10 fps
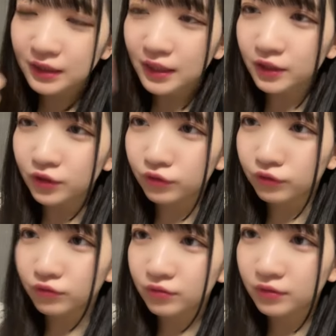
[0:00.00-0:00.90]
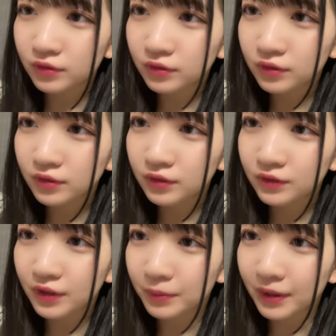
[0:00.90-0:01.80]
サンキュー
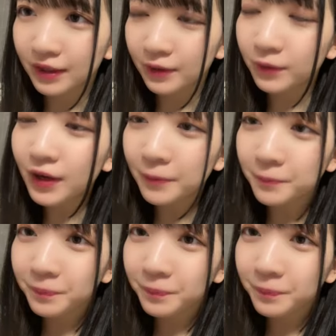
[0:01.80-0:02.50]
次は毎回わ